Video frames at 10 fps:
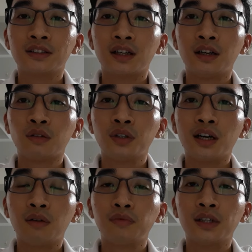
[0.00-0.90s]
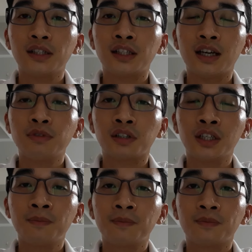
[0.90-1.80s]
người tuy đã không dạy em trực
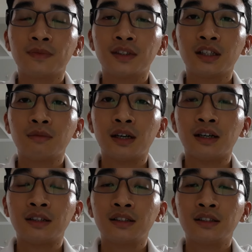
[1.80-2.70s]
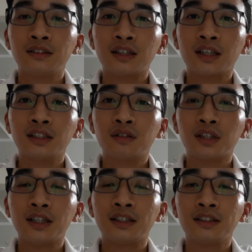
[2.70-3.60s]
tiếp nhưng mà các kiến thức của
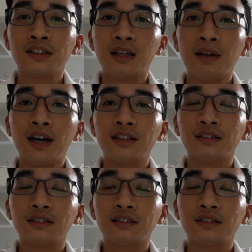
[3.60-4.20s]
thầy đem lại